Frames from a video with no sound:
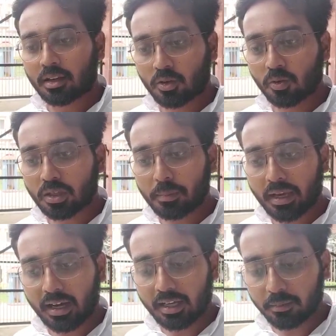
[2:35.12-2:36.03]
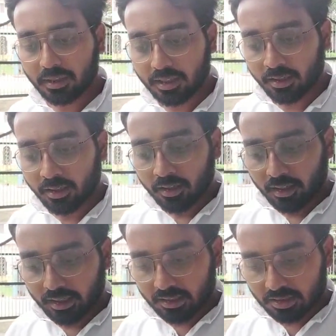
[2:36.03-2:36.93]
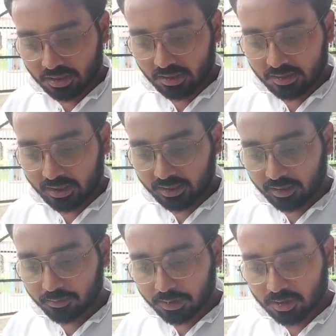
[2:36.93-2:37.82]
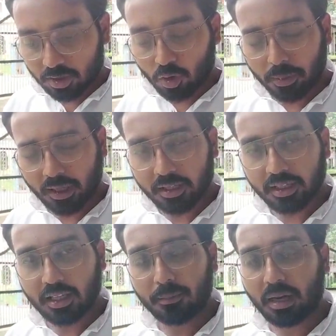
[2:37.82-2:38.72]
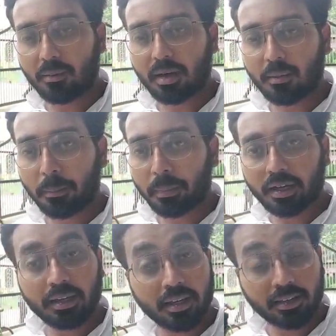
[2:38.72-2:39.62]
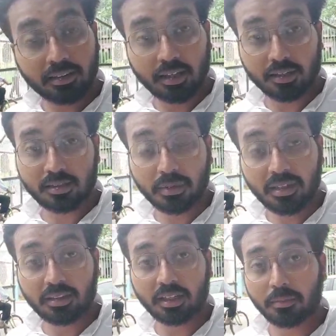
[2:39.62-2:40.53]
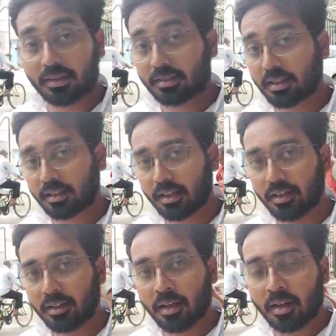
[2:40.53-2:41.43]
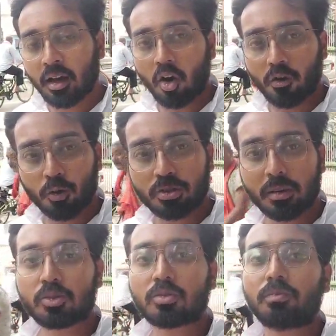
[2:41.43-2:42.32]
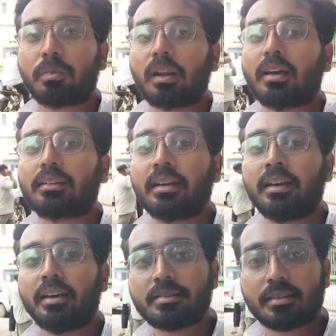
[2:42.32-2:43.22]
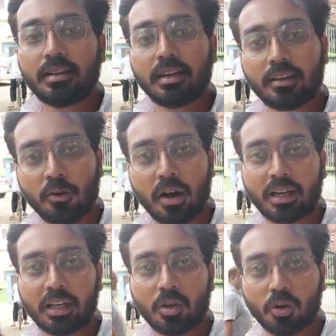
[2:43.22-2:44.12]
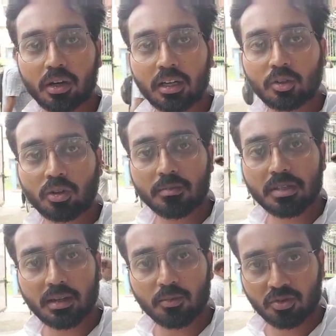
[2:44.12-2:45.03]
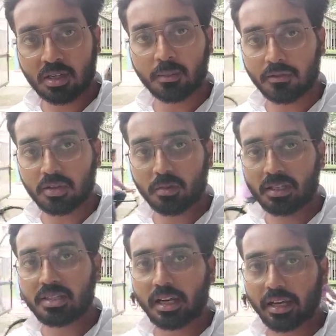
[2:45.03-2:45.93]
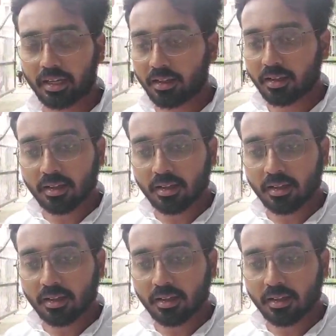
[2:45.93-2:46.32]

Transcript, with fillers: क्योंकि बिहार में ये एक चीज़ है कि बच्चे को पढ़ाने के लिए माँ बाप अपना खेत तक ज़मीन तक बेच देते हैं और वो सब पढ़ाते हैं इसलिए कि वो आगे होगा तो कम से कम उसका भविष्य बन जाएगा